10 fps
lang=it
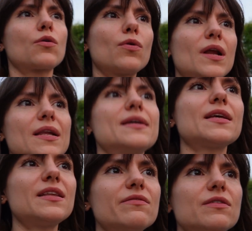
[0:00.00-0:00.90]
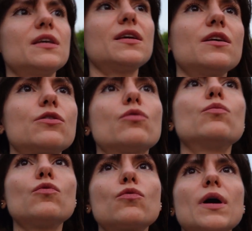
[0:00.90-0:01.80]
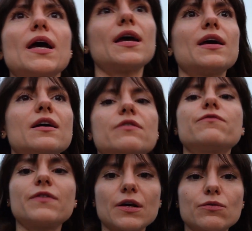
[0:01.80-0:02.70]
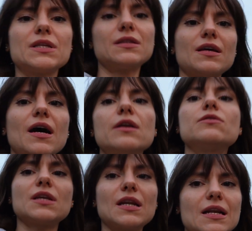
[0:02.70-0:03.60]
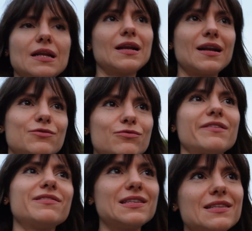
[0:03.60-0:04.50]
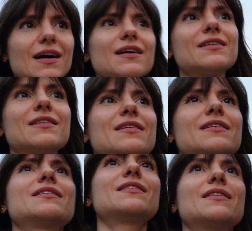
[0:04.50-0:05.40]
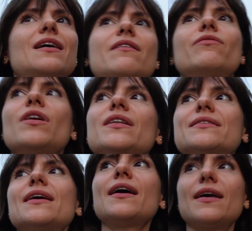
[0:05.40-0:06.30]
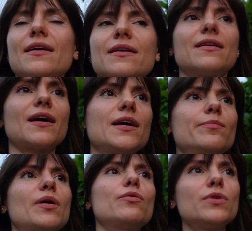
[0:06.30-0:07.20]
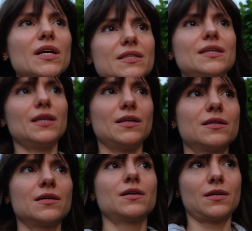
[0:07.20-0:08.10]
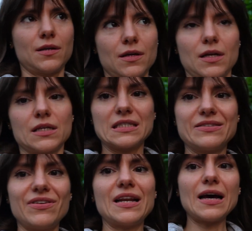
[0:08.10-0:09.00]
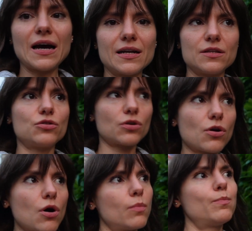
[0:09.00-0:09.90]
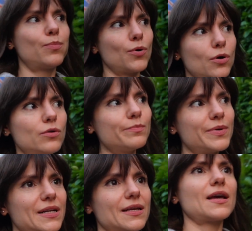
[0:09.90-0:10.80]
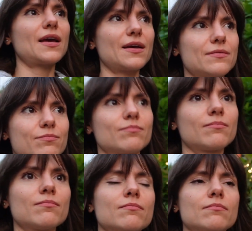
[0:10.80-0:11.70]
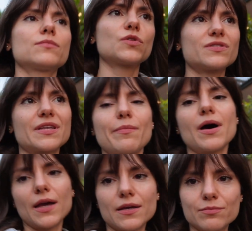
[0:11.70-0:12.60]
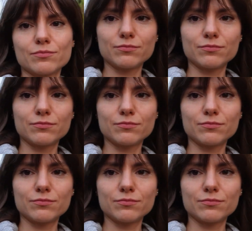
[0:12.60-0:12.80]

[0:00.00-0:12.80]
quelli che devi comunque frequentare o tenere nella tua vita a volte hai paura di svelare troppo perché non sai mai